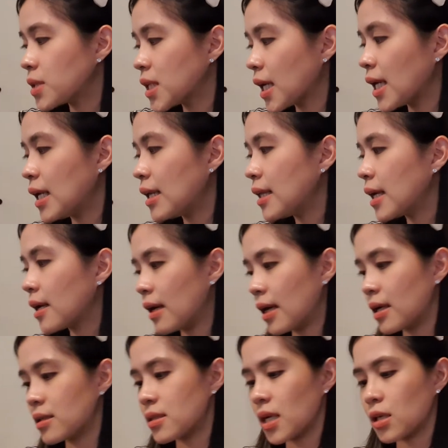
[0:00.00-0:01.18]
sa clinic
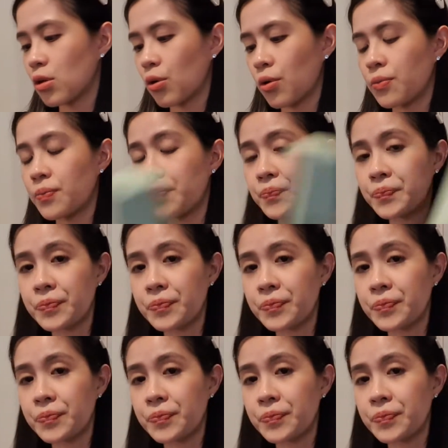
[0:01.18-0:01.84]
is itong